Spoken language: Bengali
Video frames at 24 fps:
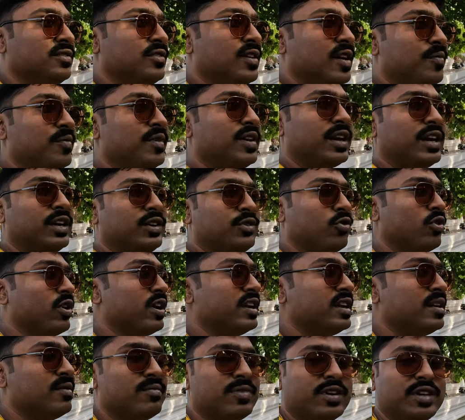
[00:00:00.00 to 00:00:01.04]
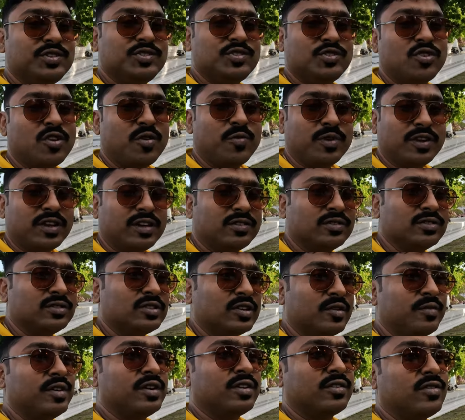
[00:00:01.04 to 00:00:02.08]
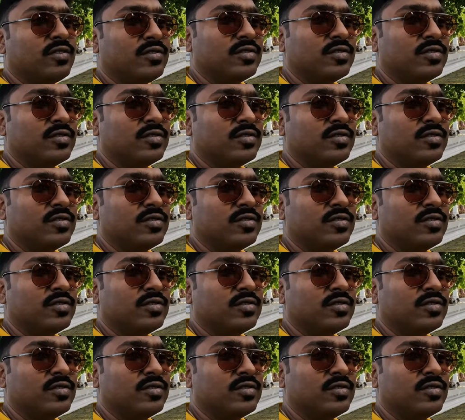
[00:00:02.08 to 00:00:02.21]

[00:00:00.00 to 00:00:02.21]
তো আপনাকে টোকেন নাম্বারের জন্য অপেক্ষা করতে হবে না